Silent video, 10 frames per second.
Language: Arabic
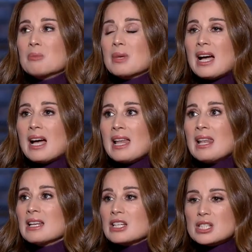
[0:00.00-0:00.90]

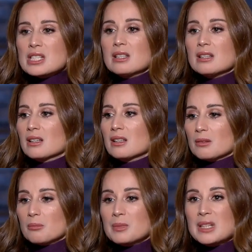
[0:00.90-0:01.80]
باقل شيء
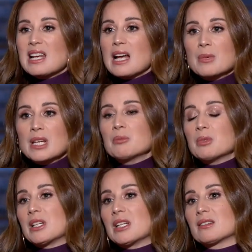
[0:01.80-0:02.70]
من الامان
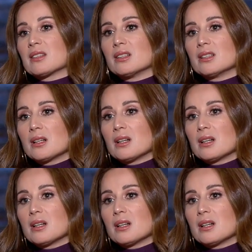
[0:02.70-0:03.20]
ببلادنا انت